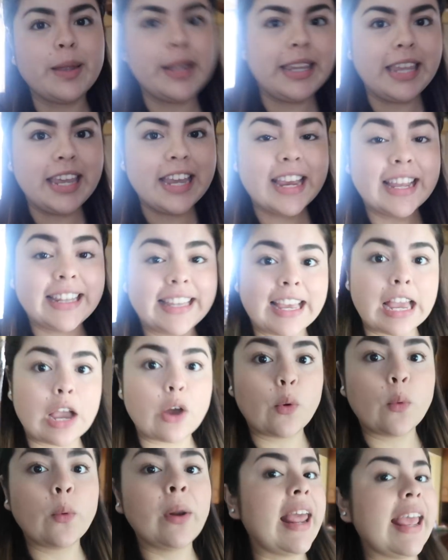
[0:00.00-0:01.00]
bendiga y que
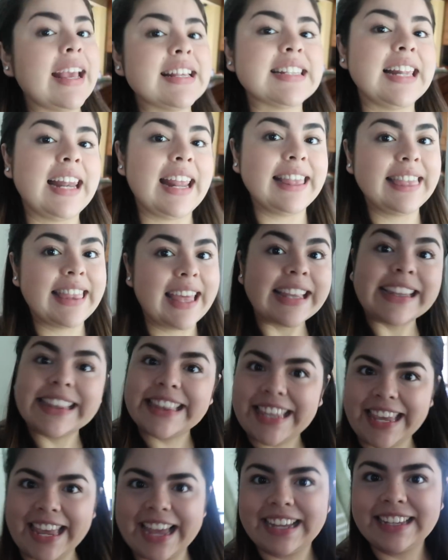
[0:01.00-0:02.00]
tengan un excelente
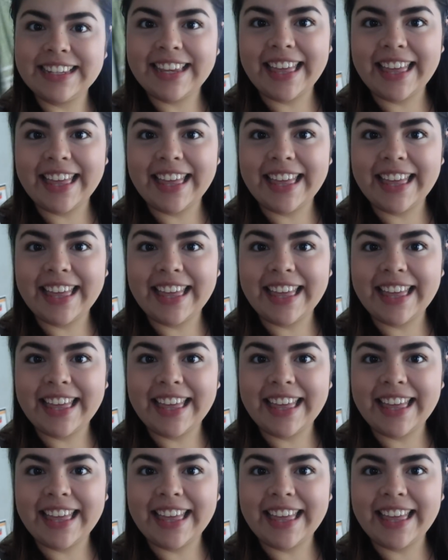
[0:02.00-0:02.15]
día.